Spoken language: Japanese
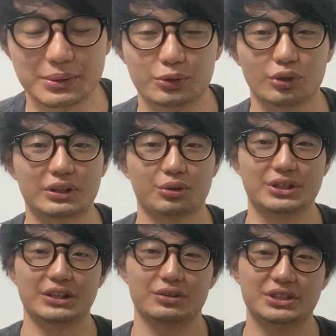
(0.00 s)
も取ってほ
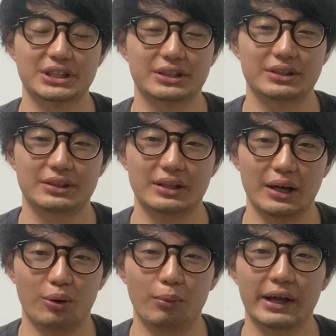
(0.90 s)
しいという、
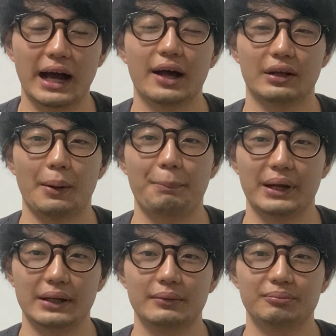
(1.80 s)
ね、思いがある、やっぱ
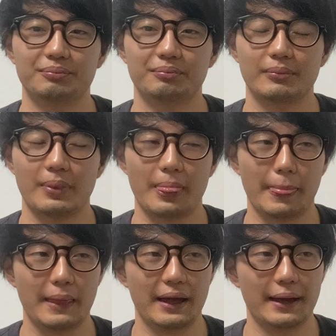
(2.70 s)
り。
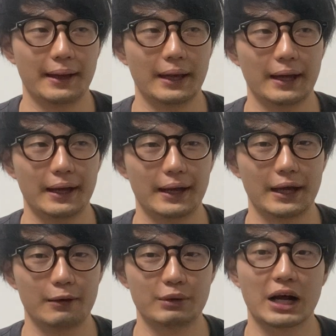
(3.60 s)

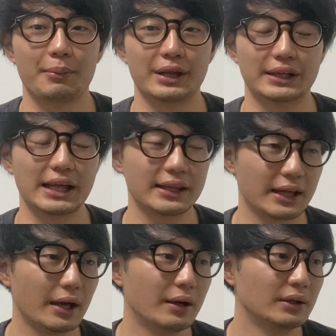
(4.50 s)
えー、村上には。なん
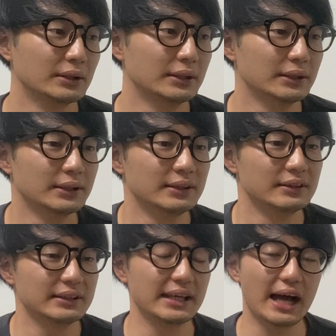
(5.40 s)
で、
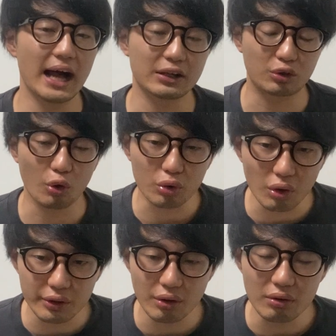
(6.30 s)
いやー、こ
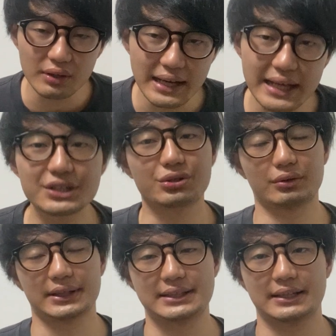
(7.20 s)
こ4連勝
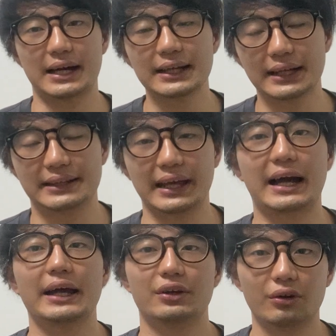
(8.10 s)
とかしてかなりで
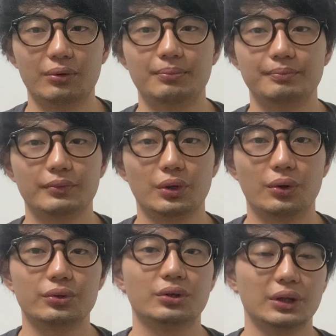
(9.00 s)
かいよ。
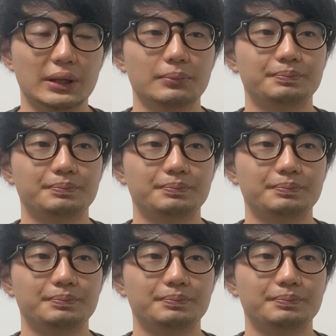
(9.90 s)
本当に。うん。